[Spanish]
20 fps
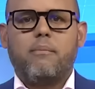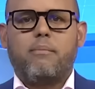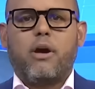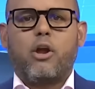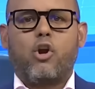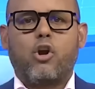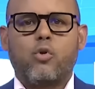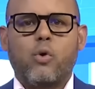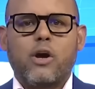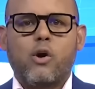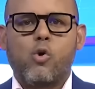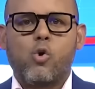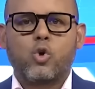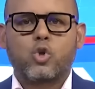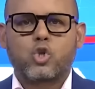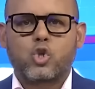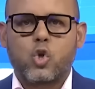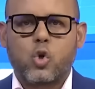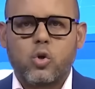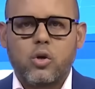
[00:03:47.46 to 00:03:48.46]
Pero no es
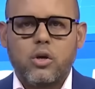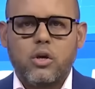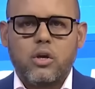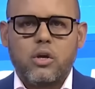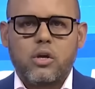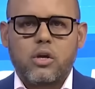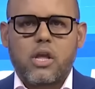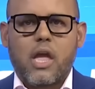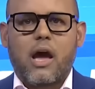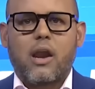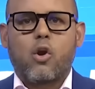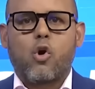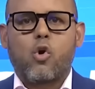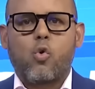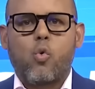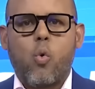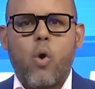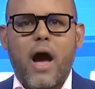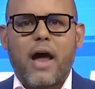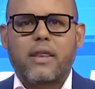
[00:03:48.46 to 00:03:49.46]
justo que a los
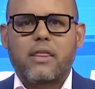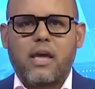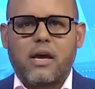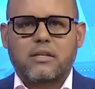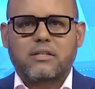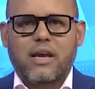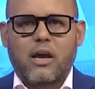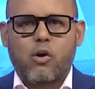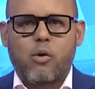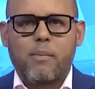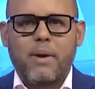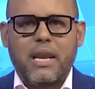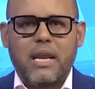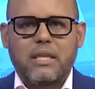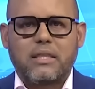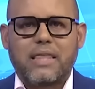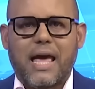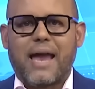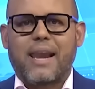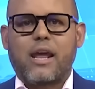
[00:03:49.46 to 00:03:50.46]
guardias, a los
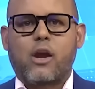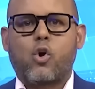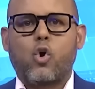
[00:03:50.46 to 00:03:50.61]
militares